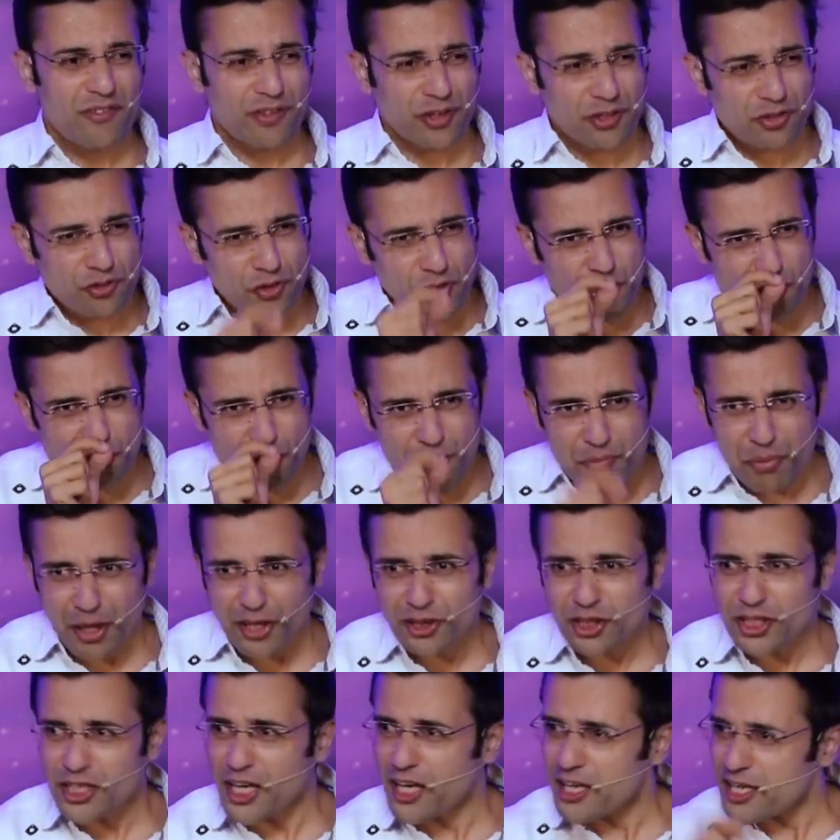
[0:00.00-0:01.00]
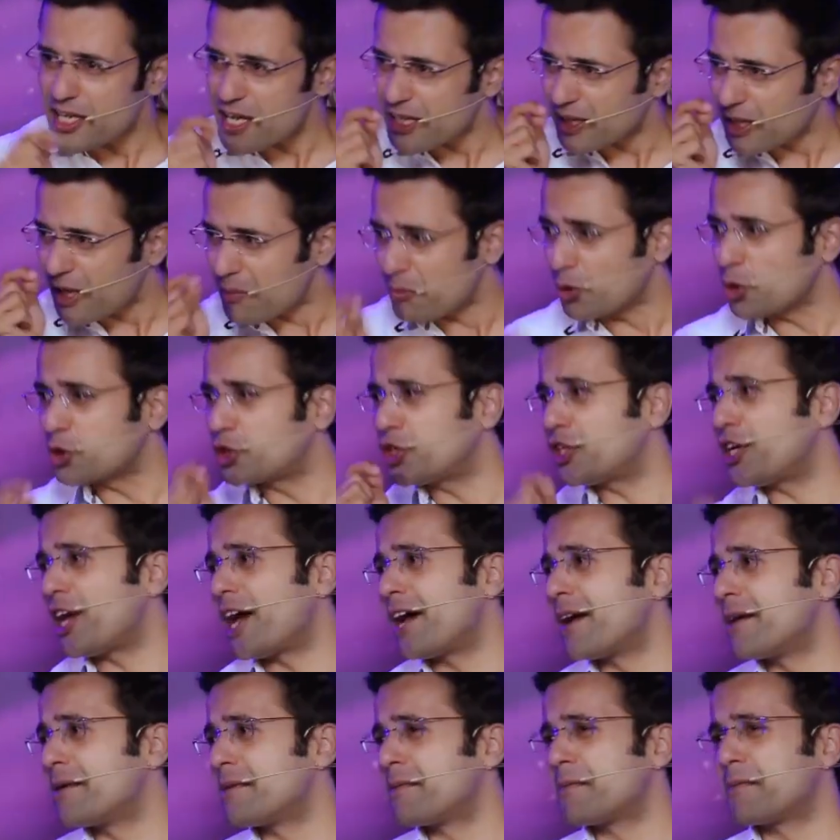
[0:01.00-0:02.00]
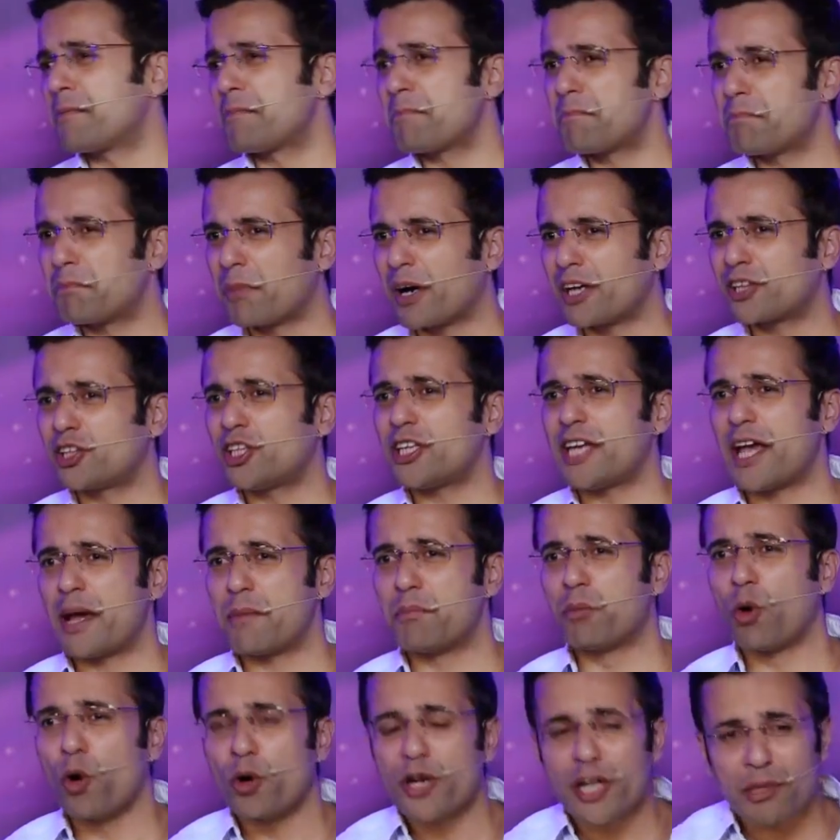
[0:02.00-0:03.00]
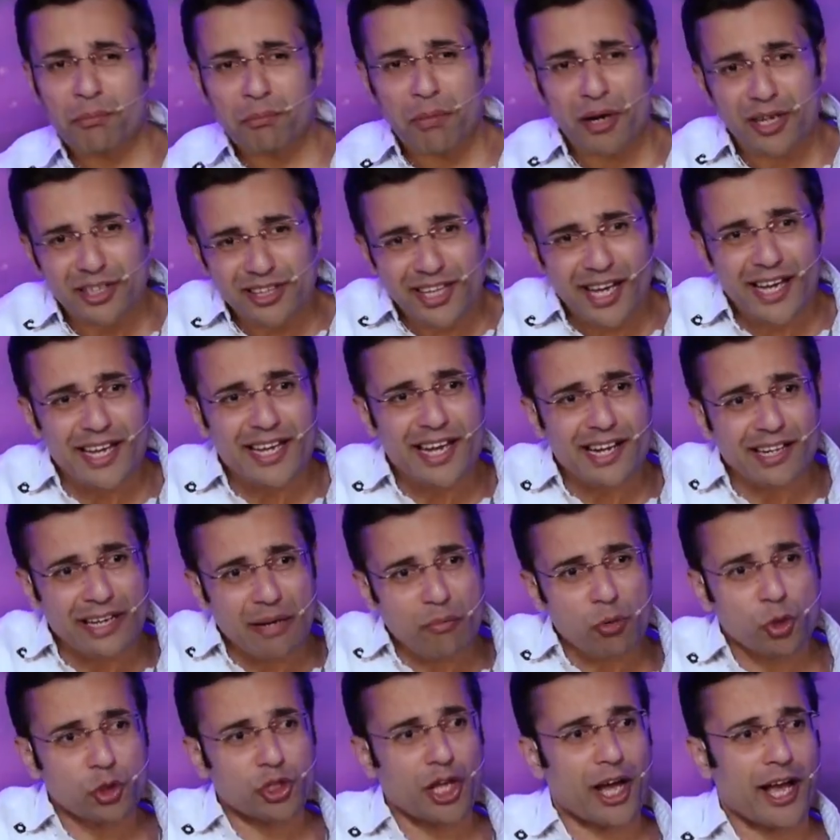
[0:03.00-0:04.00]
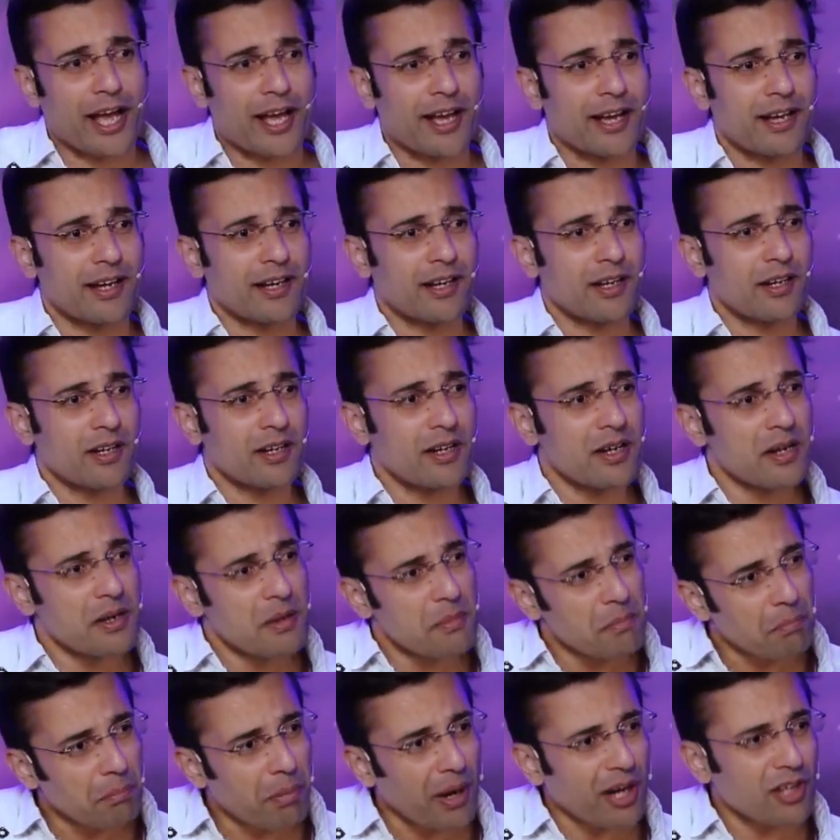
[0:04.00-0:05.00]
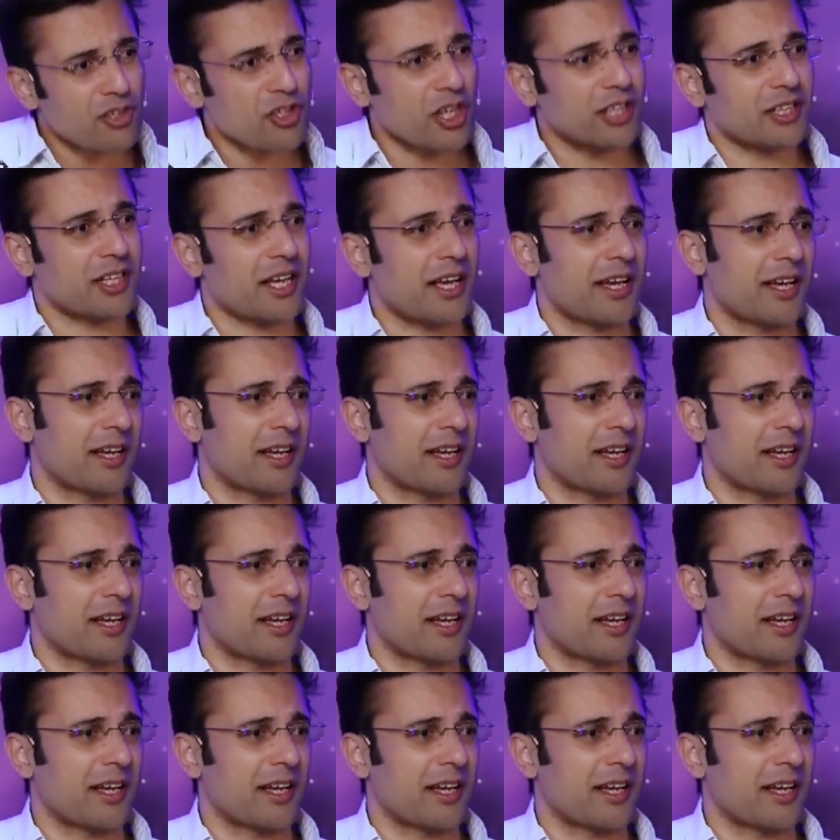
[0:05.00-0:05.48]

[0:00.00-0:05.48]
फ्रस्ट्रेशन बढ़ती है या कम होती है बढ़ती है बोर्डम बढ़ता है या कम होता है बढ़ जाता